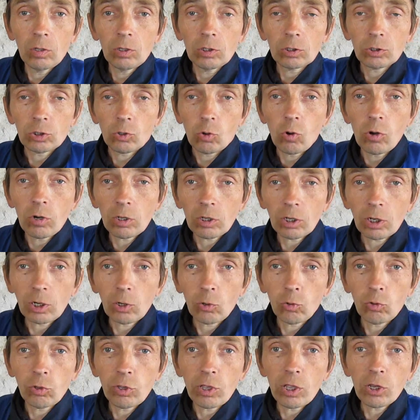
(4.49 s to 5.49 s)
сколько
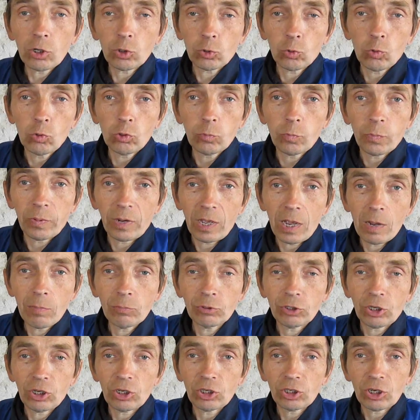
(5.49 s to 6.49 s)
людей ждут прямо
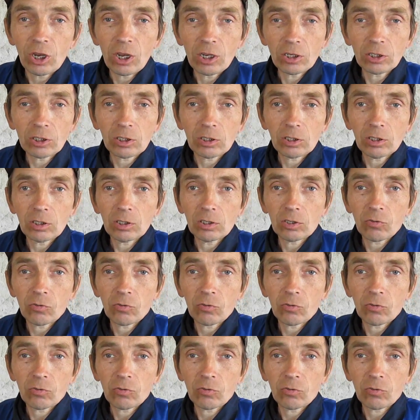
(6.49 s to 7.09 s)
сейчас